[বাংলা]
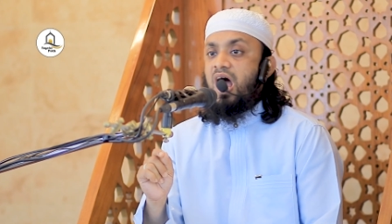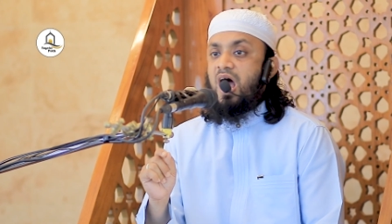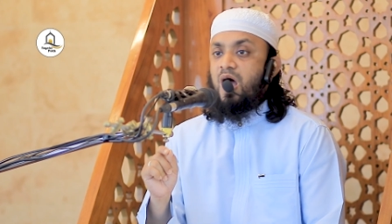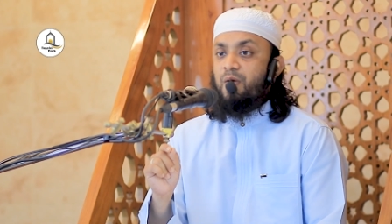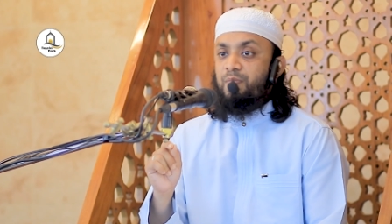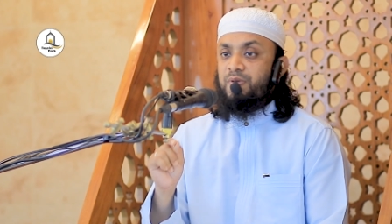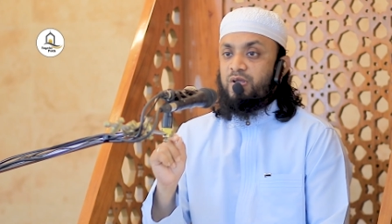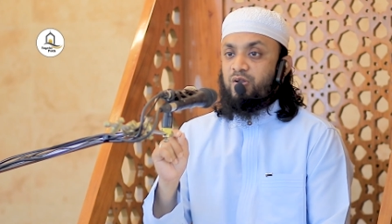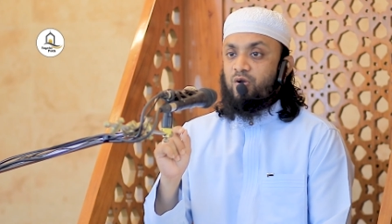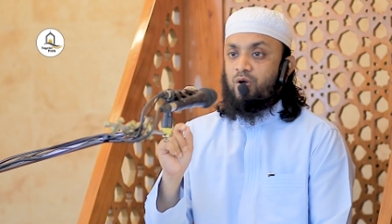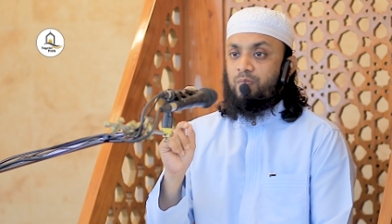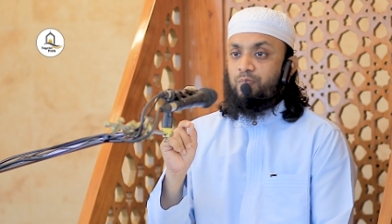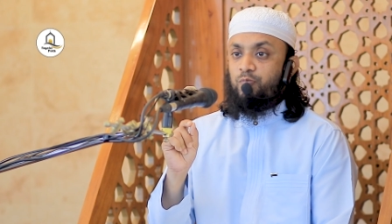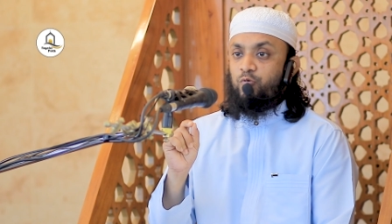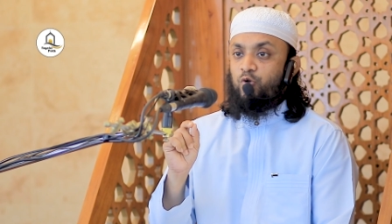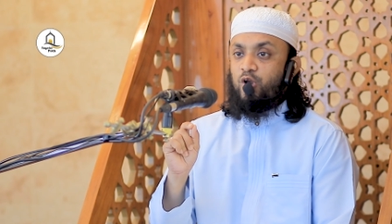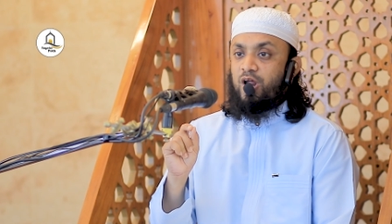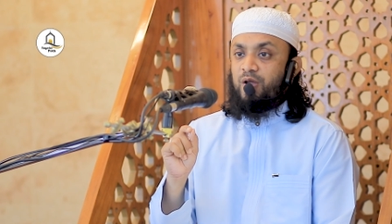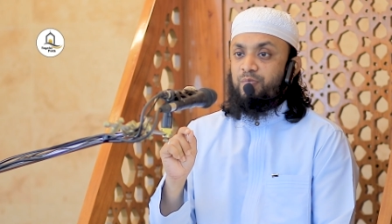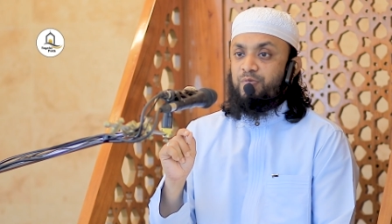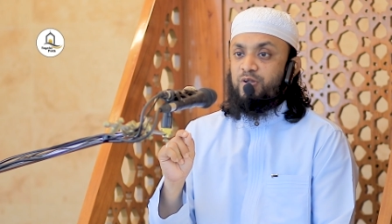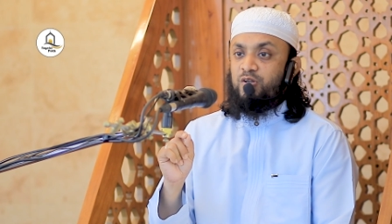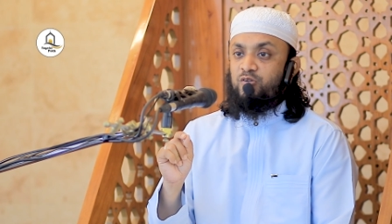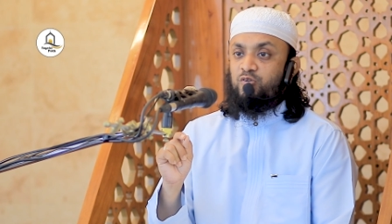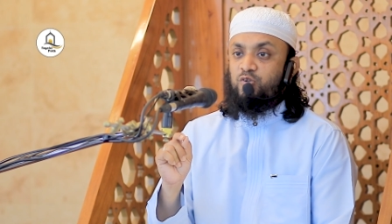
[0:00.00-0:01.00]
আমি রব্বুল
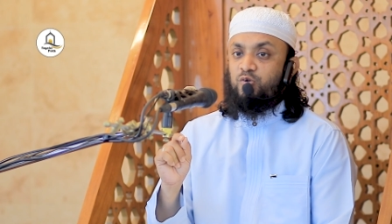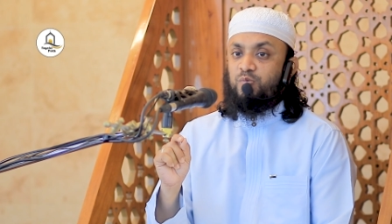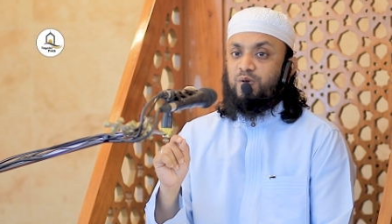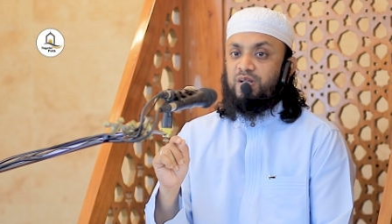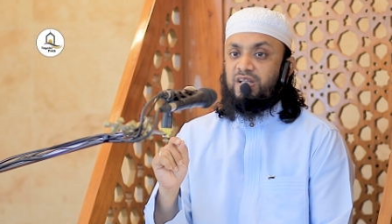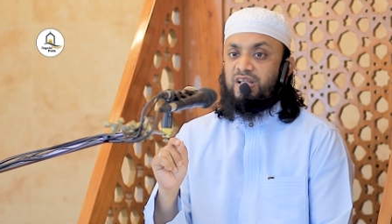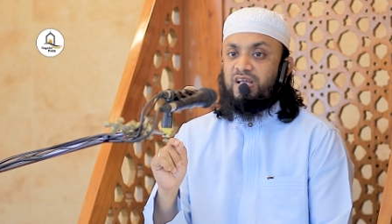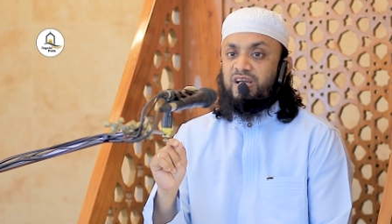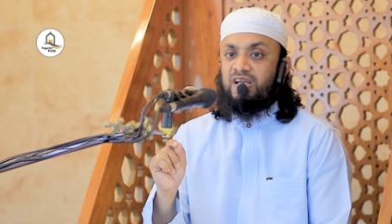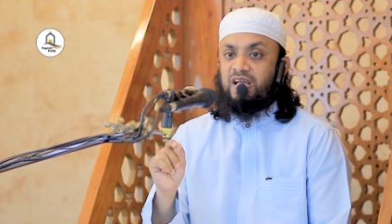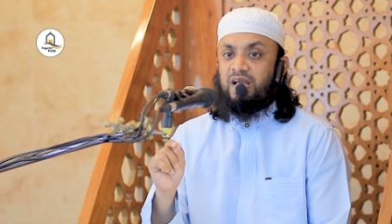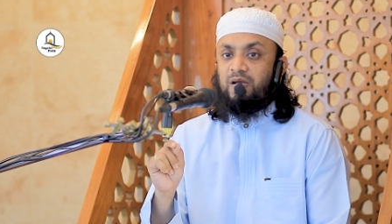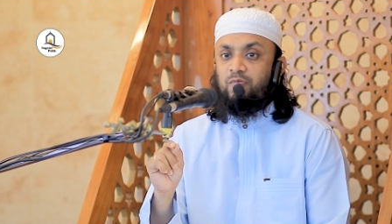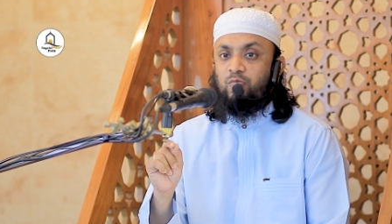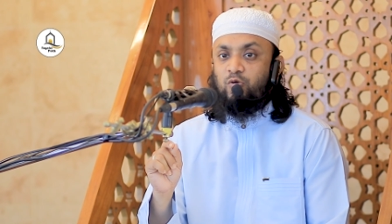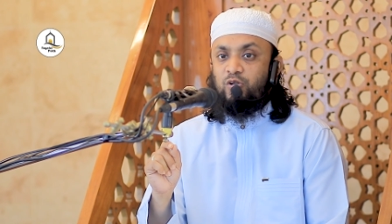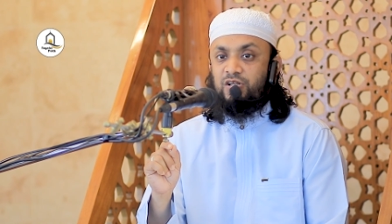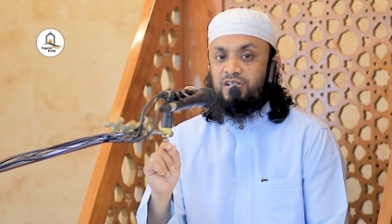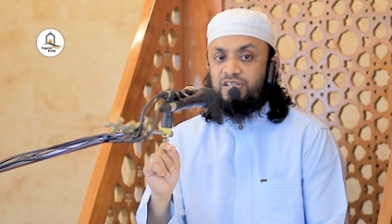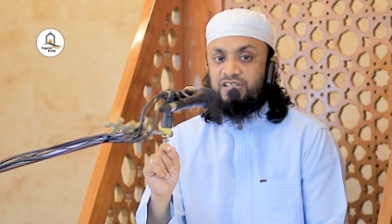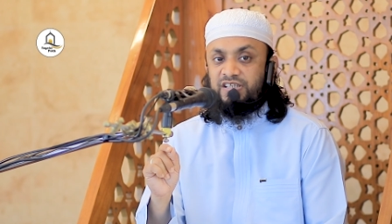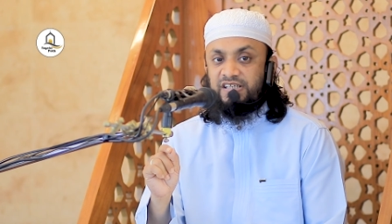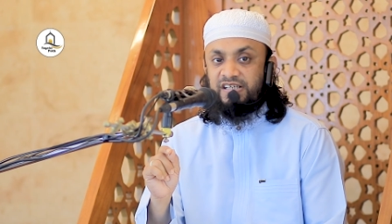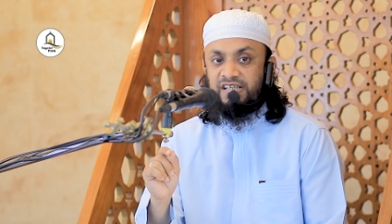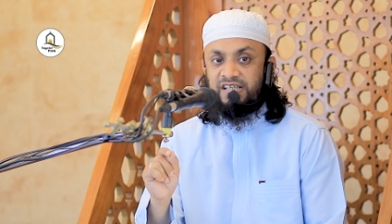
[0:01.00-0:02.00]
আমিন তোমাদেরকে
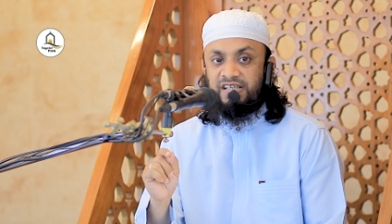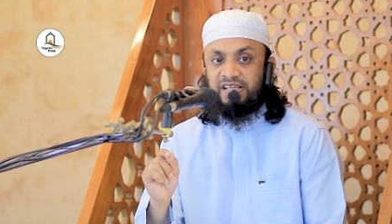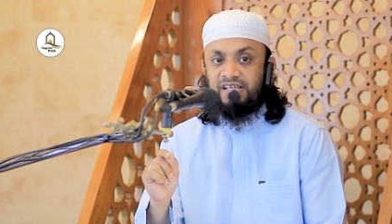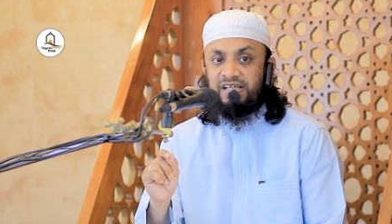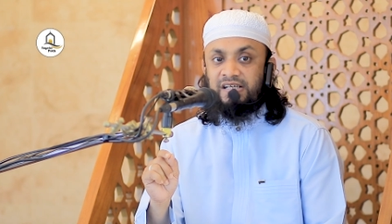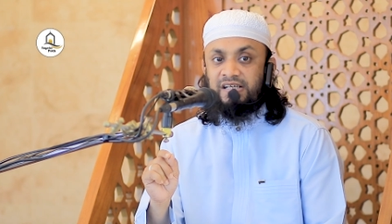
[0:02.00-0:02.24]
বলছি